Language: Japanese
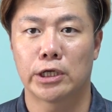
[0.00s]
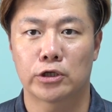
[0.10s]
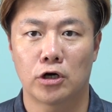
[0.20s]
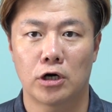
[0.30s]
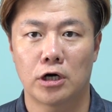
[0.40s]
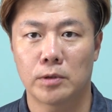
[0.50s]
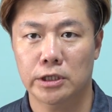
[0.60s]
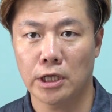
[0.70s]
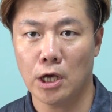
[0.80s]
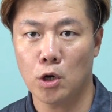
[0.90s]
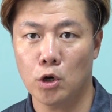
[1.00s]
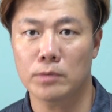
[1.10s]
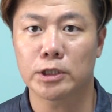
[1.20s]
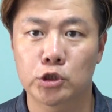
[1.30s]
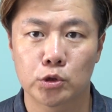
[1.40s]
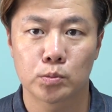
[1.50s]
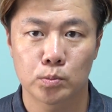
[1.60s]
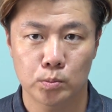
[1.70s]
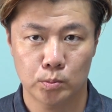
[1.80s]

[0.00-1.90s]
いなと思っております